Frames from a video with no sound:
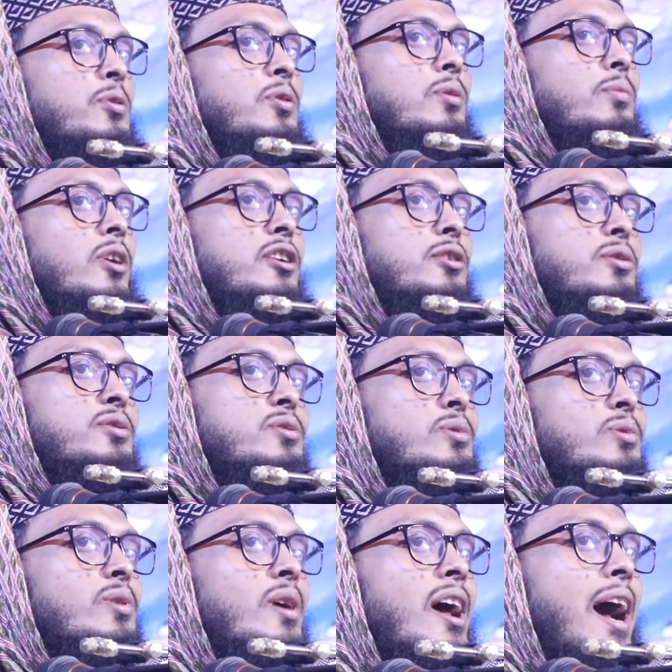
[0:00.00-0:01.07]
বকর বলেন
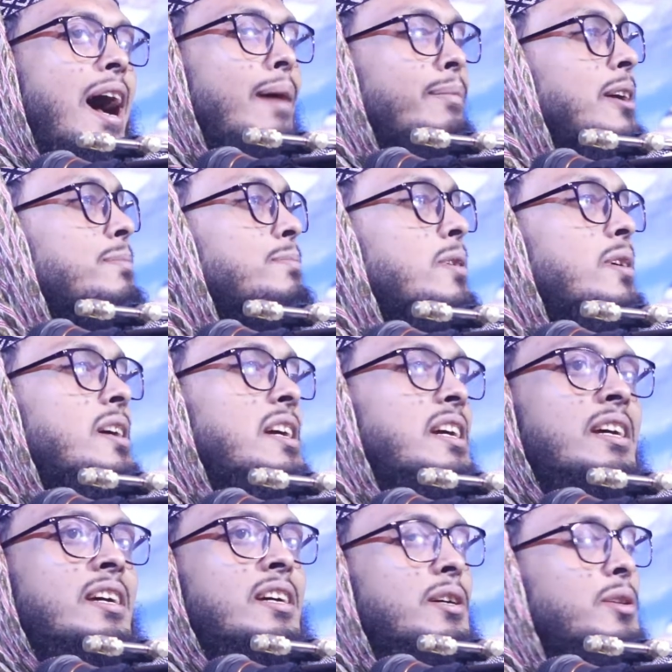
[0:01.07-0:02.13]
হুজুর আমার পক্ষে
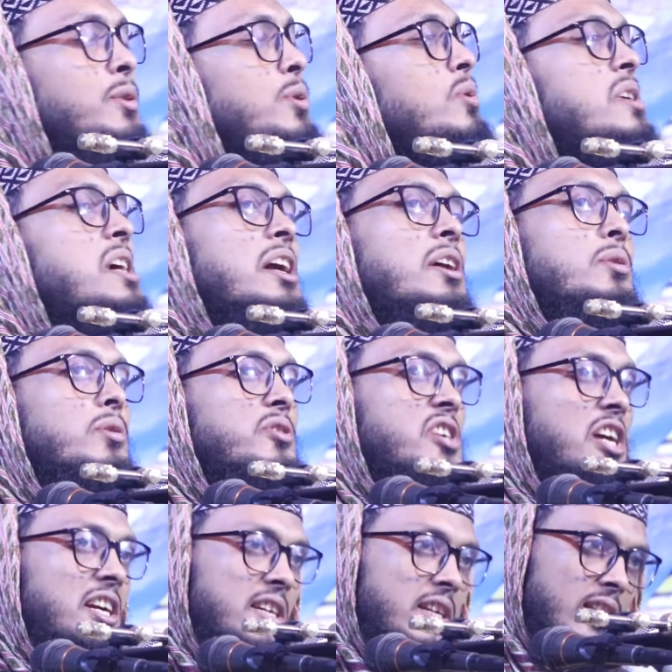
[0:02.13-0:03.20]
দুনিয়ার কোনো
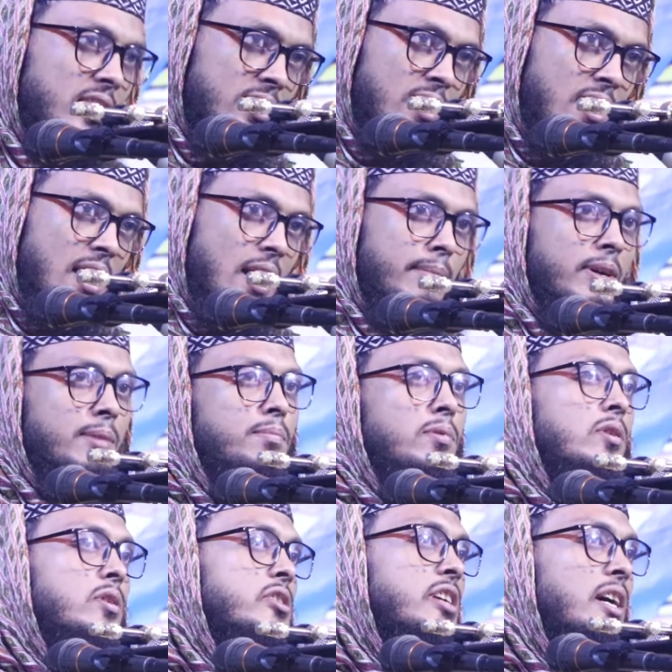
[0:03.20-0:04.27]
সাক্ষী নাই আমার
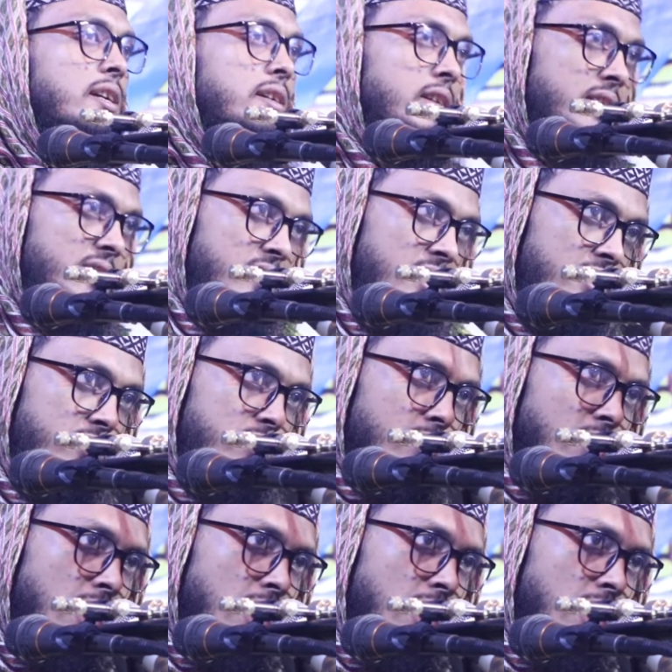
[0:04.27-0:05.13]
পক্ষে সাক্ষী আছে একজন